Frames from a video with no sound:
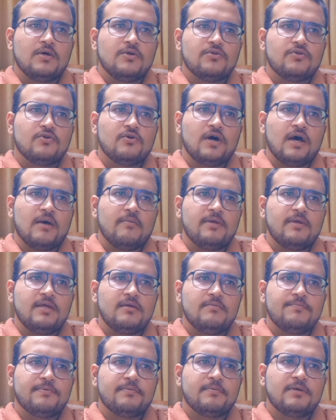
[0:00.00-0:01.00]
তো আমি
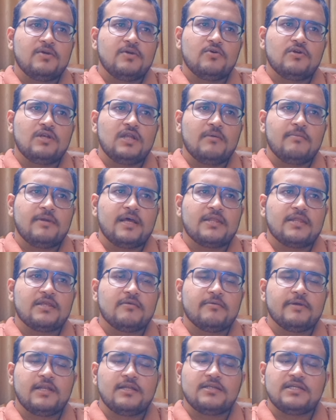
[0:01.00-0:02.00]
কি করলাম
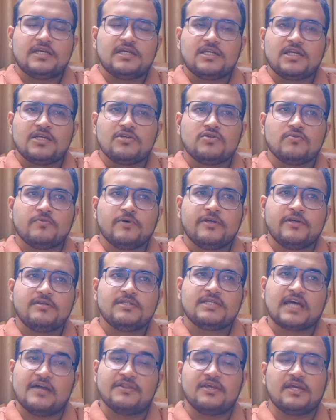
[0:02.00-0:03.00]
রাত্রিবেলা দেড়টার সময়
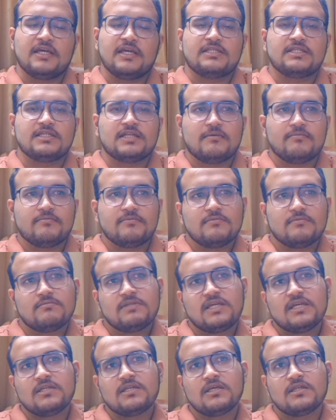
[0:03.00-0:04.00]
ছাদে গেছিলাম
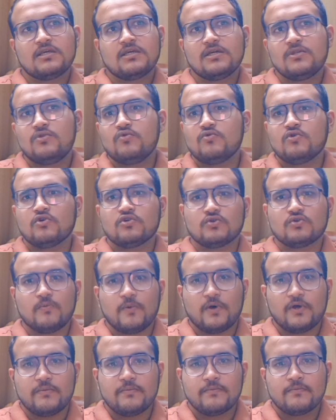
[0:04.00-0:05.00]
দেড়টা থেকে দুটোর
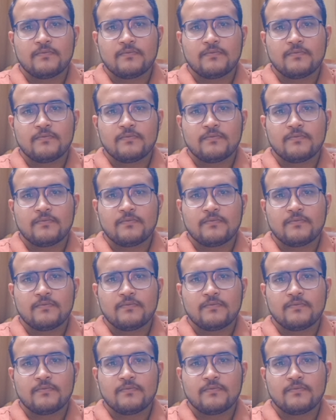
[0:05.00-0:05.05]
সময়